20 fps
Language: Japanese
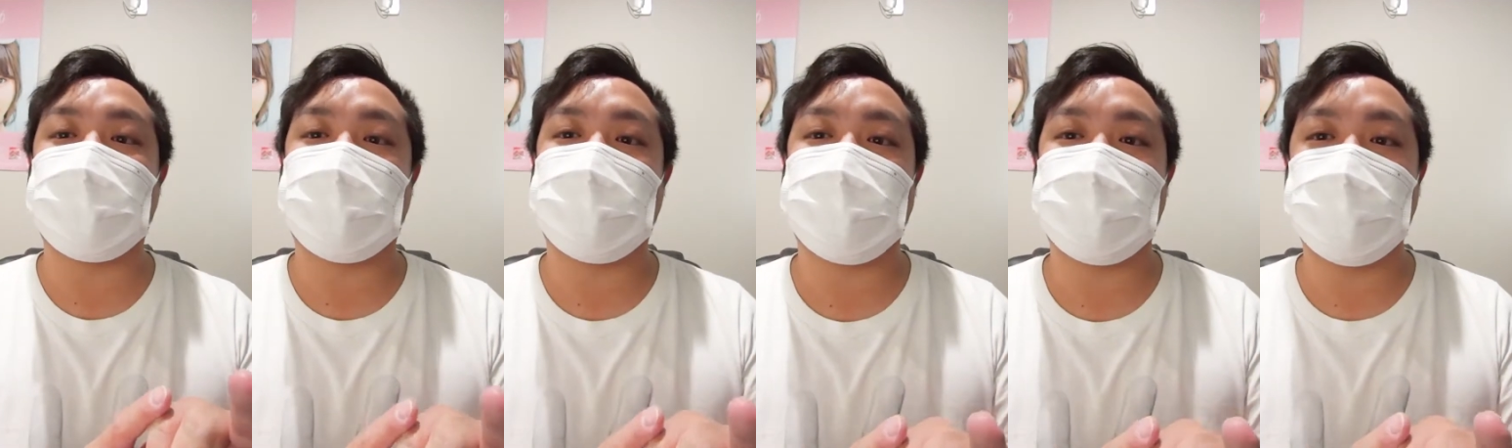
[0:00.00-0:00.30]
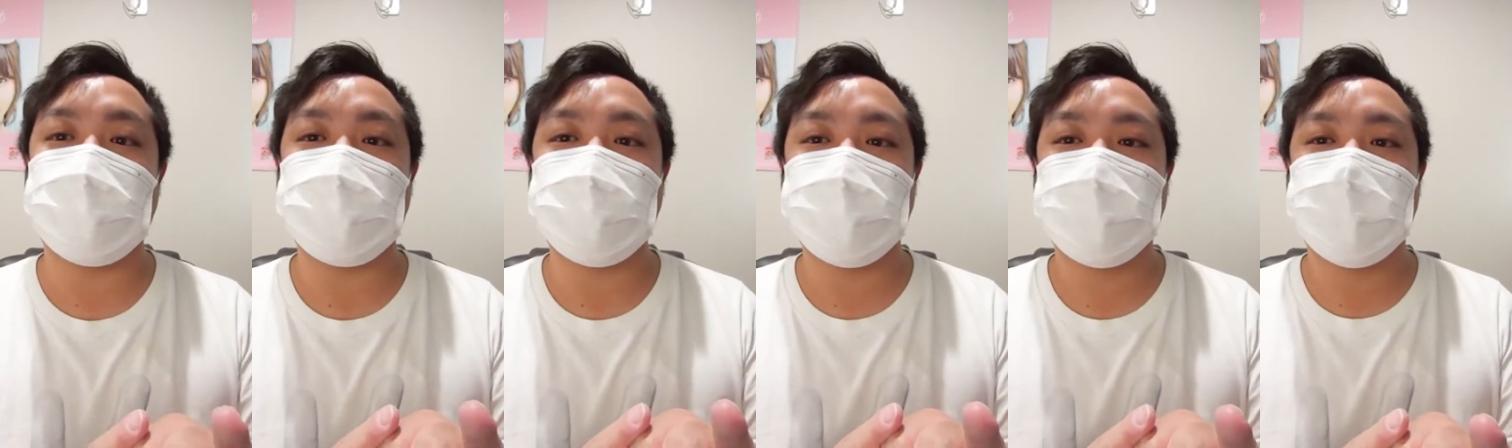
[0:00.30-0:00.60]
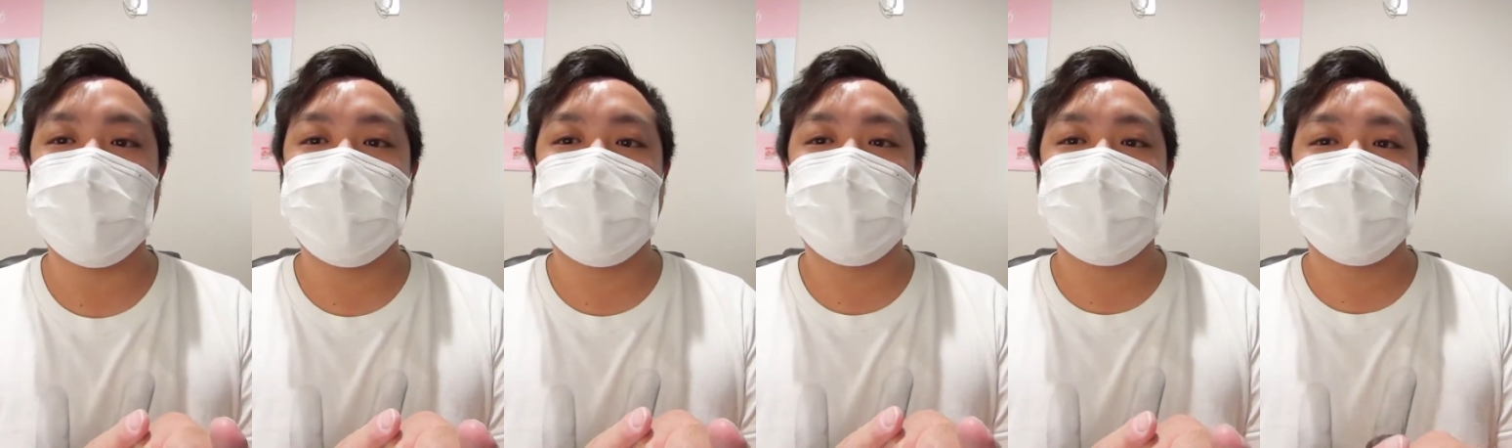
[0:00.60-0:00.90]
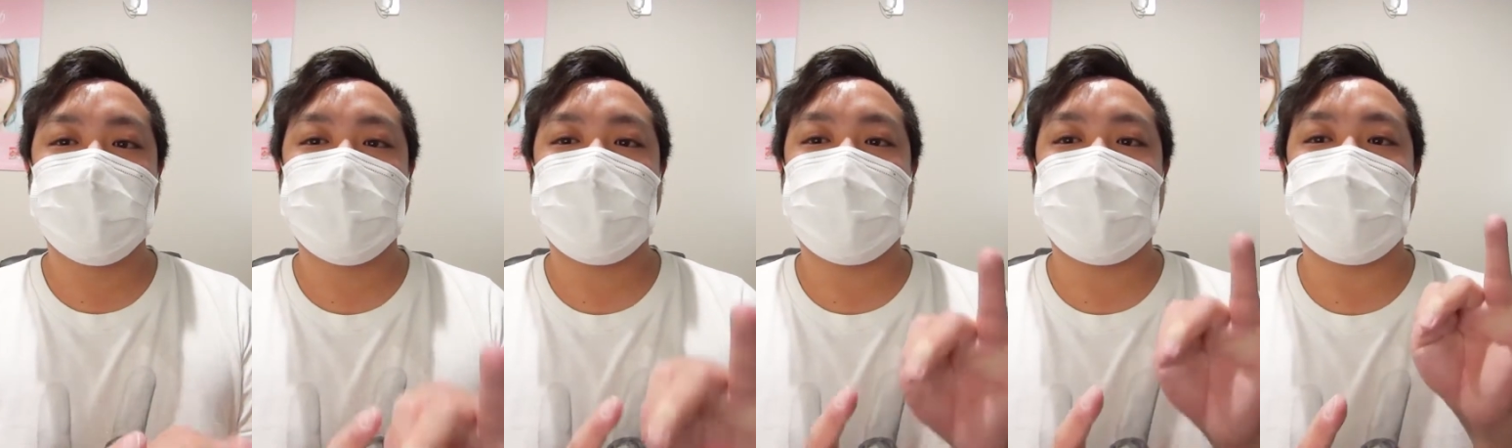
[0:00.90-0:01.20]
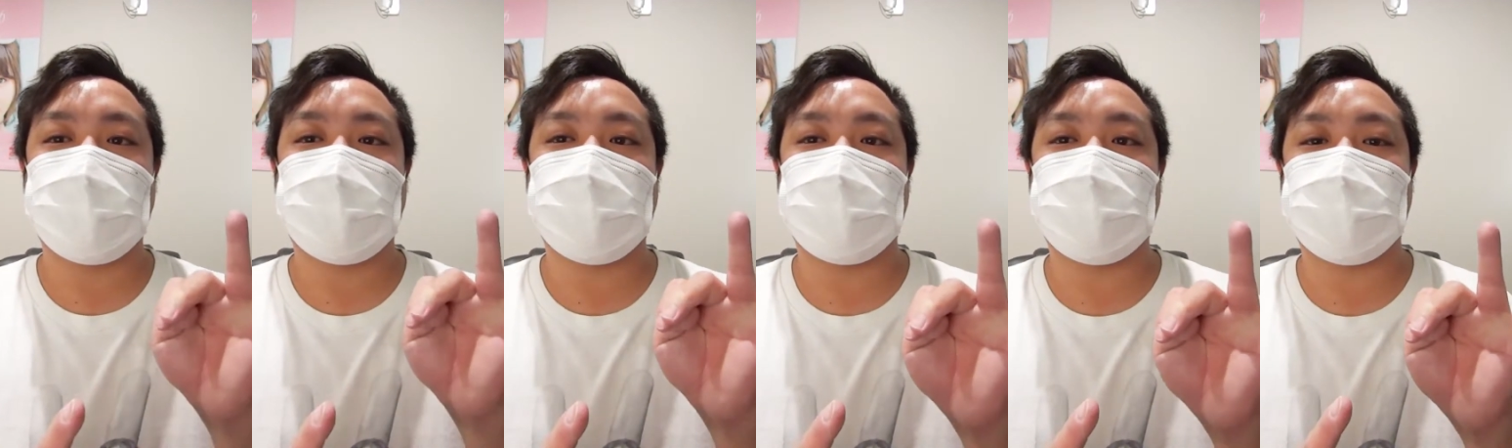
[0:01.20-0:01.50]
かな、
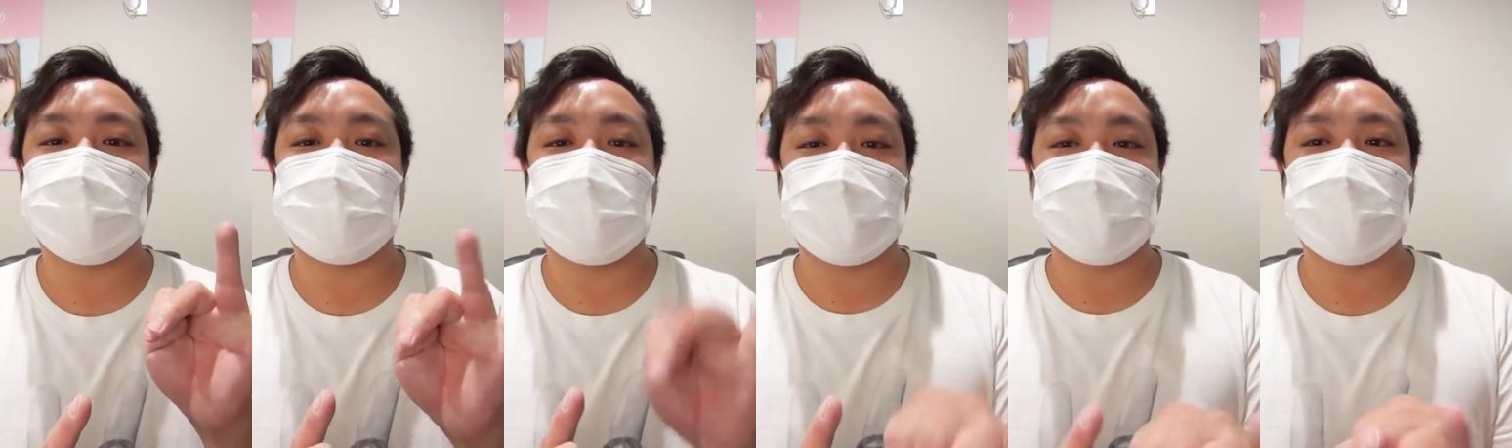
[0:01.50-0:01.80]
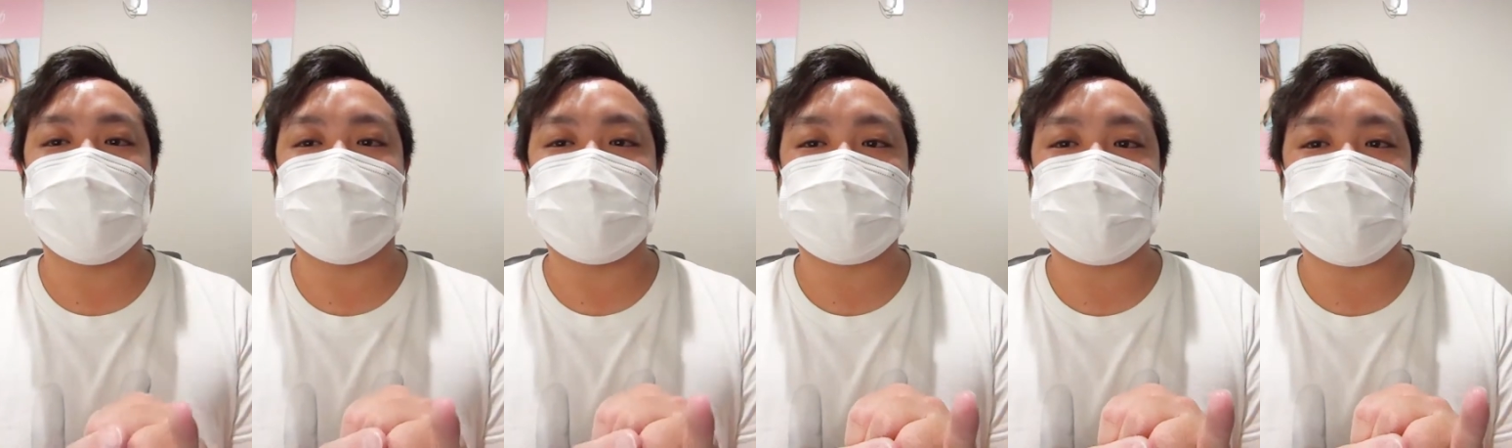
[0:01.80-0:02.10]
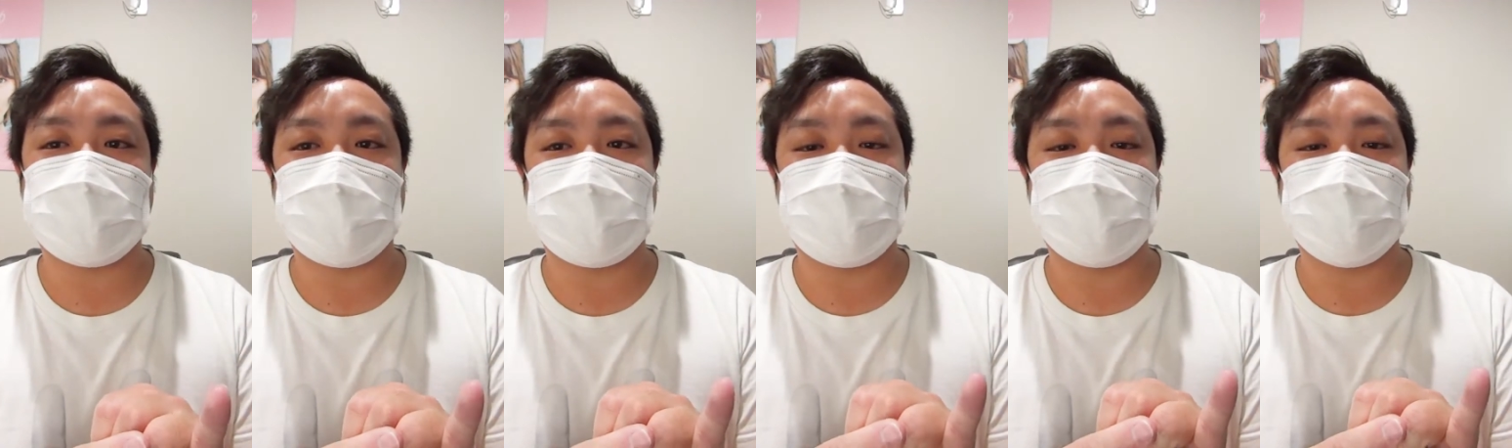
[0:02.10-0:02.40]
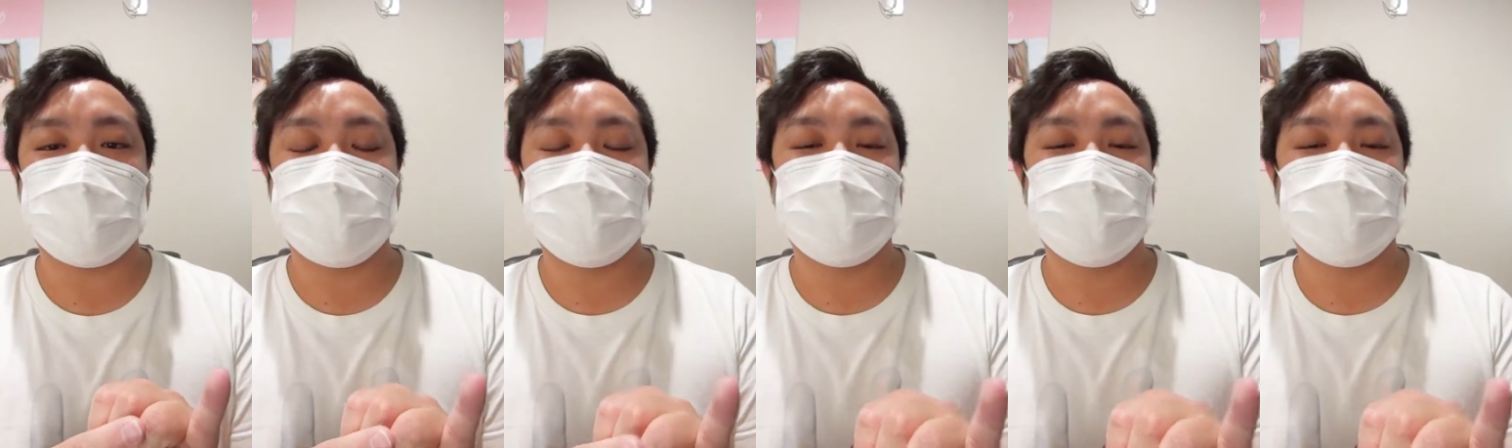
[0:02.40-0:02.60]
えー、マナッタン、